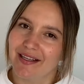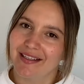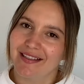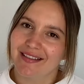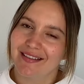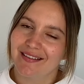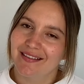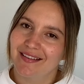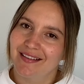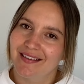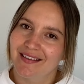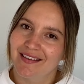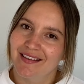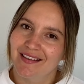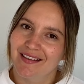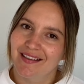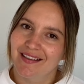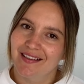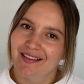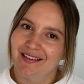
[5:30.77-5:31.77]
ist,
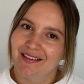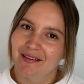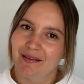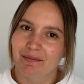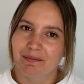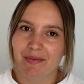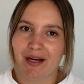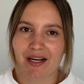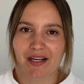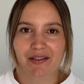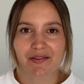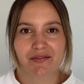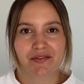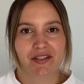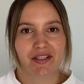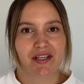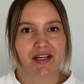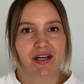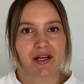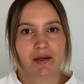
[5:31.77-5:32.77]
machen
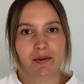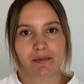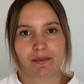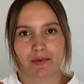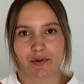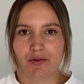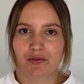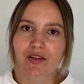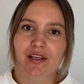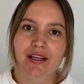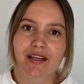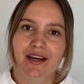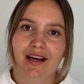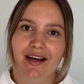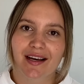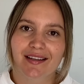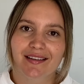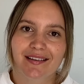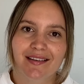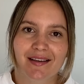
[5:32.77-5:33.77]
wir Musik
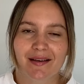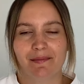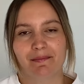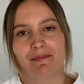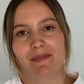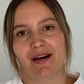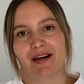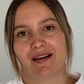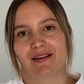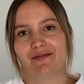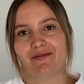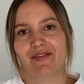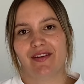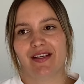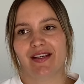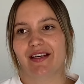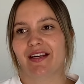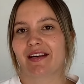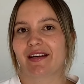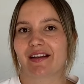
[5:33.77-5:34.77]
an, machen
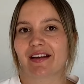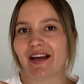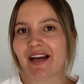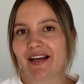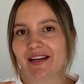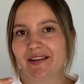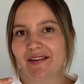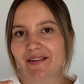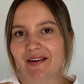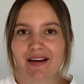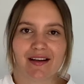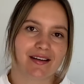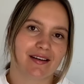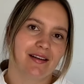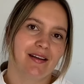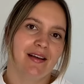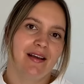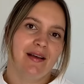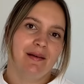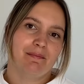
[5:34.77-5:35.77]
wir den Radio
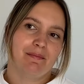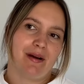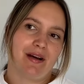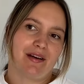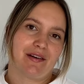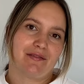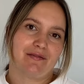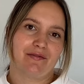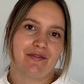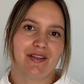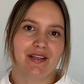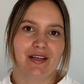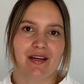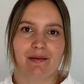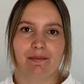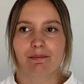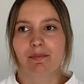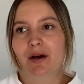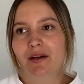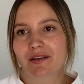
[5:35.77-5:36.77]
an, machen wir
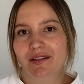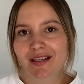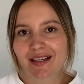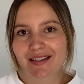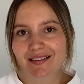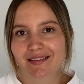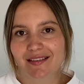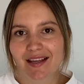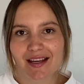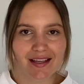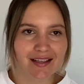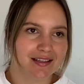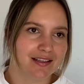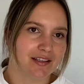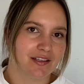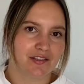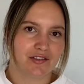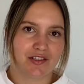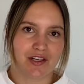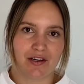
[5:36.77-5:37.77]
einen Podcast
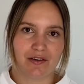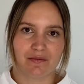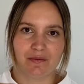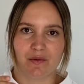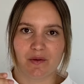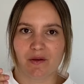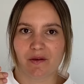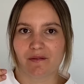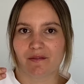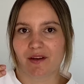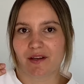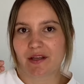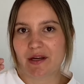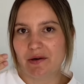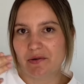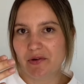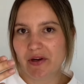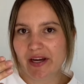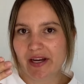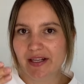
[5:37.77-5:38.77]
an, schauen wir
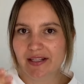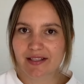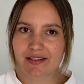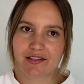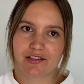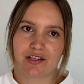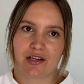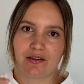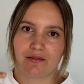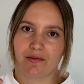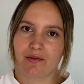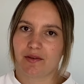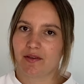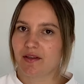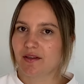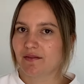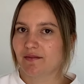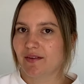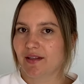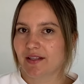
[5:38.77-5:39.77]
irgendwelche Reels, schauen wir
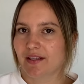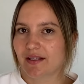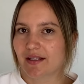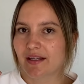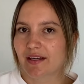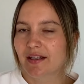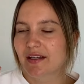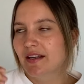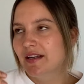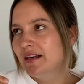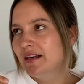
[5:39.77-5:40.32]
irgendwelche